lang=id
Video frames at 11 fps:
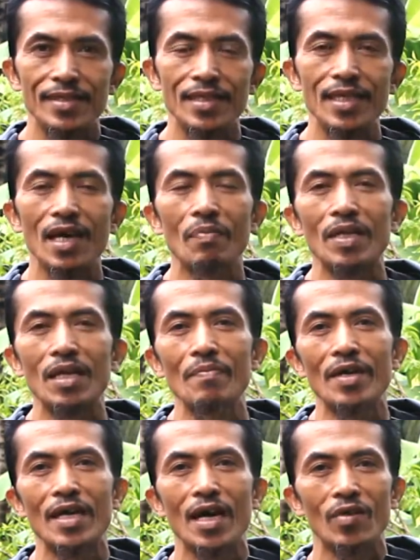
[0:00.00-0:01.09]
jadi hal
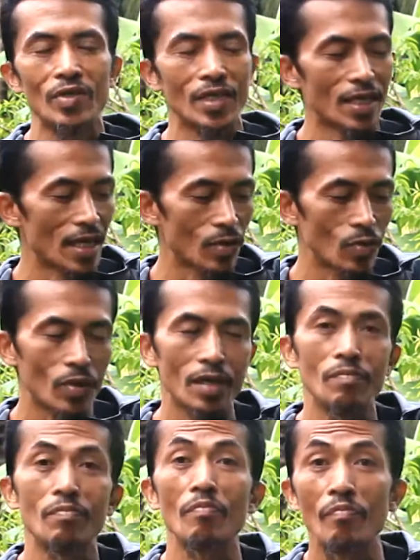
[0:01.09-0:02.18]
pertama yang harus kita
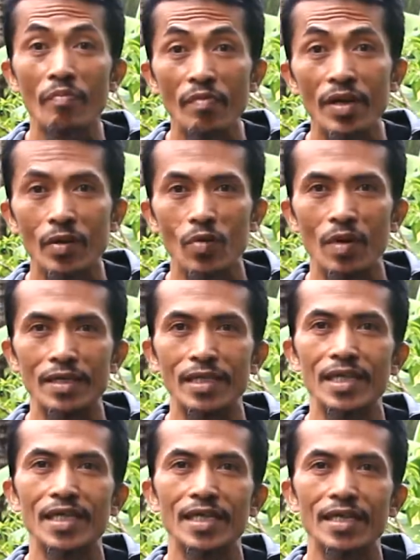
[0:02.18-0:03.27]
lakukan merubah
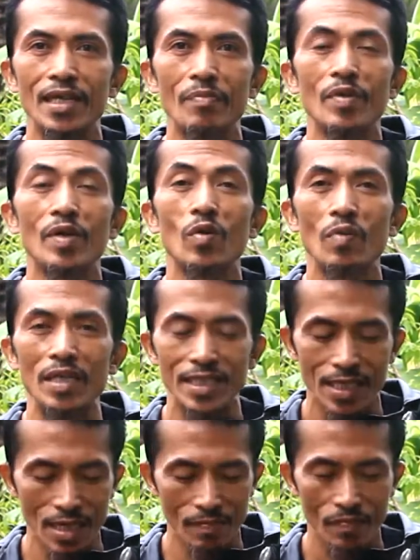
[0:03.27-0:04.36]
diri adalah merubah
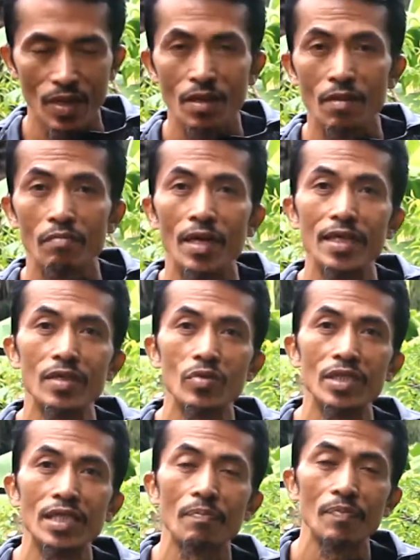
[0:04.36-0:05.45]
sikap. Baik itu
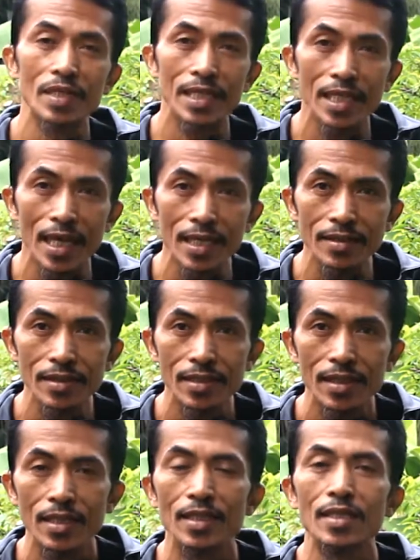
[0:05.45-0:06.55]
sikap pikiran,
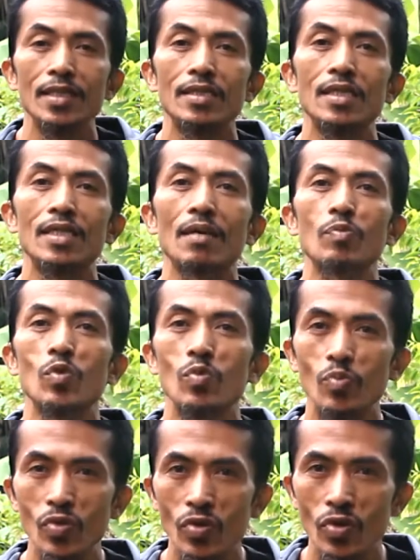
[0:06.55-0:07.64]
sikap
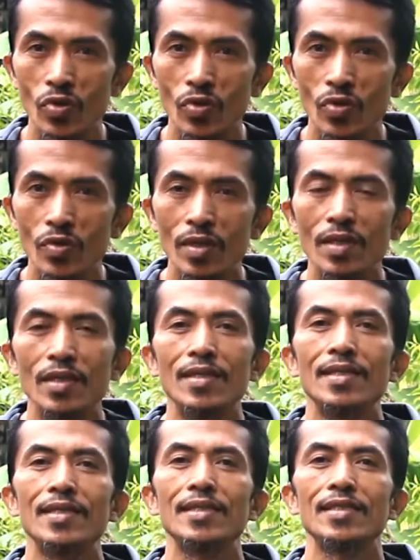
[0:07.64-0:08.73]
tubuh,
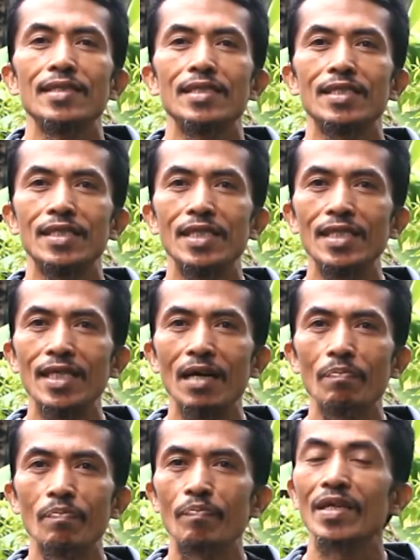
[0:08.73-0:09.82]

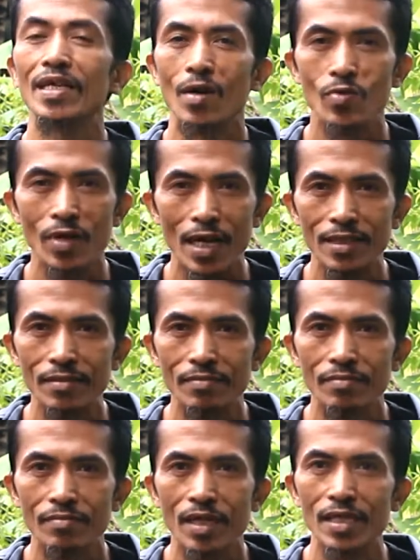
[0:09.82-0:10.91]
sikap pergaulan.
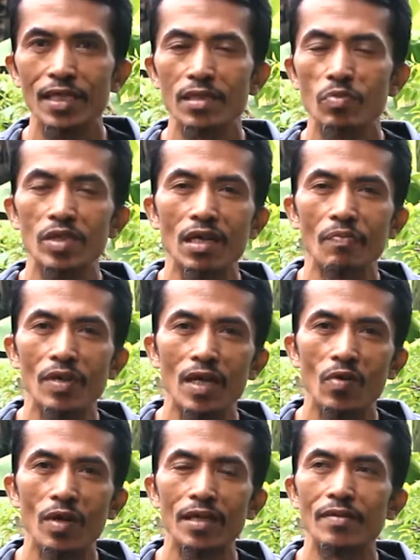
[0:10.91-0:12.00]
Mana disebut sikap
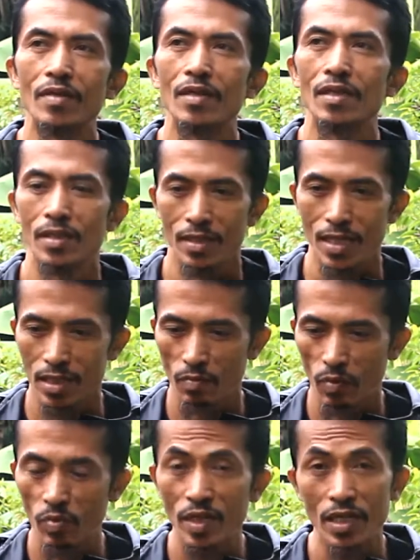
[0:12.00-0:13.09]
pergaulan? Ya
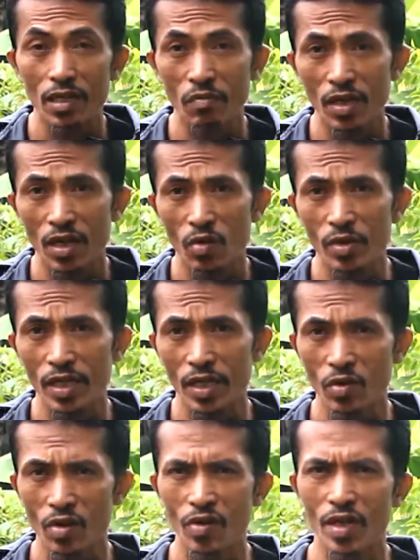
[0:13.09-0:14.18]
sebelumnya kita bergaul
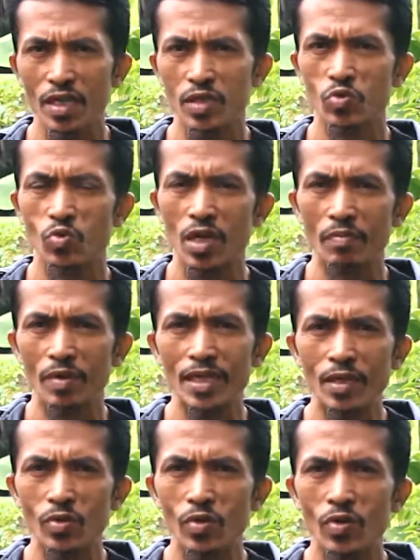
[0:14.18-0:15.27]
dengan orang-orang yang suka
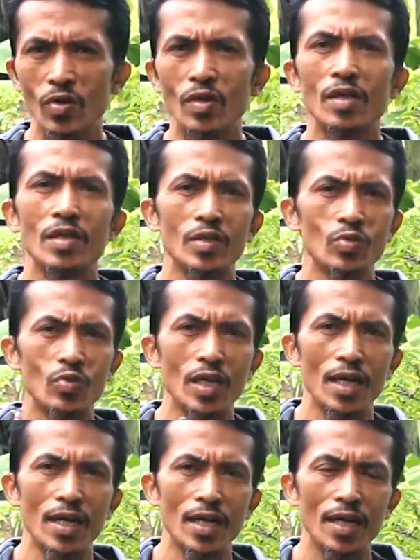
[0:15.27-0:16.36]
mengeluh, yang
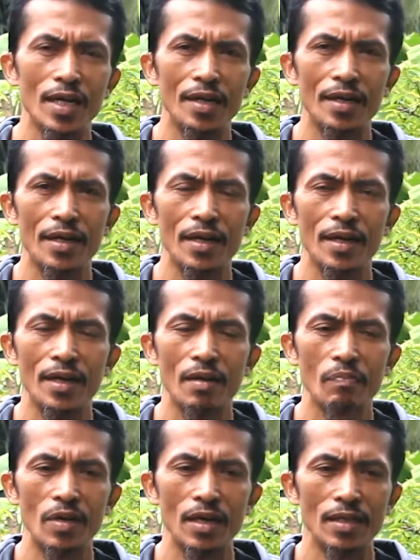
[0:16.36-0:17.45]
suka
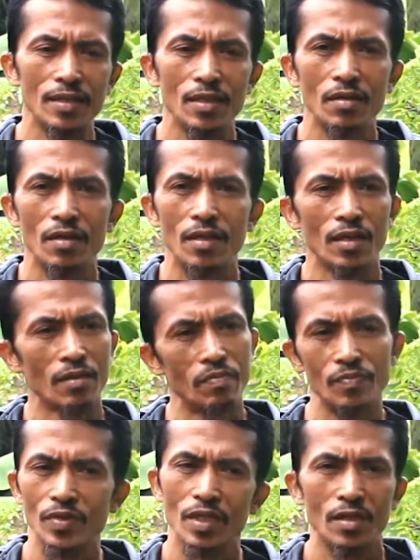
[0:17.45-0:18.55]
apa eh,
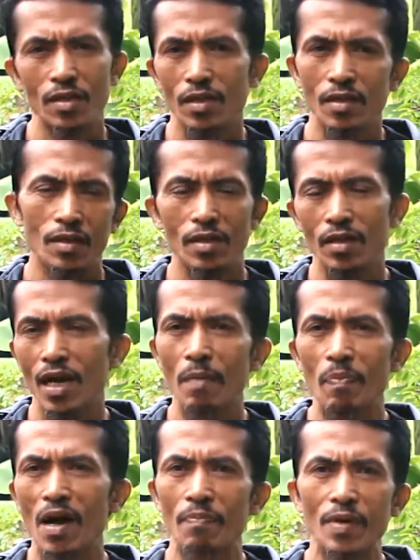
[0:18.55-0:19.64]
eh,
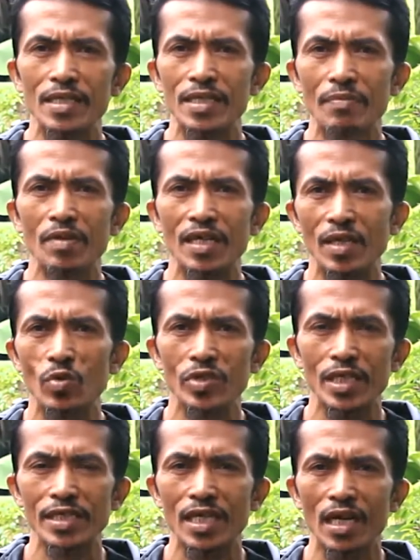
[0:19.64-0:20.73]
apa-apa dia mengeluh
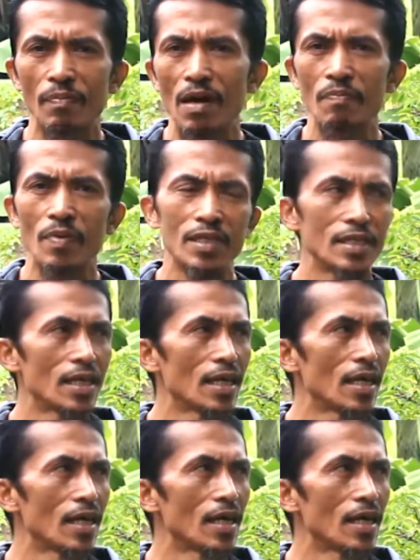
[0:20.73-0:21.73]
saja, apa-apa dia